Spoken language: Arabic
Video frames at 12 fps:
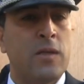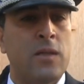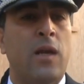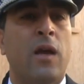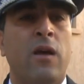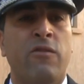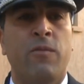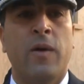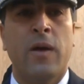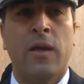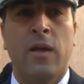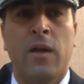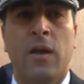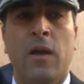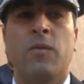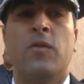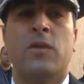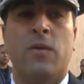اجل ايقاف
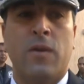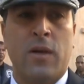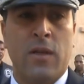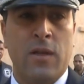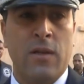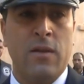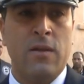باقي المتورطين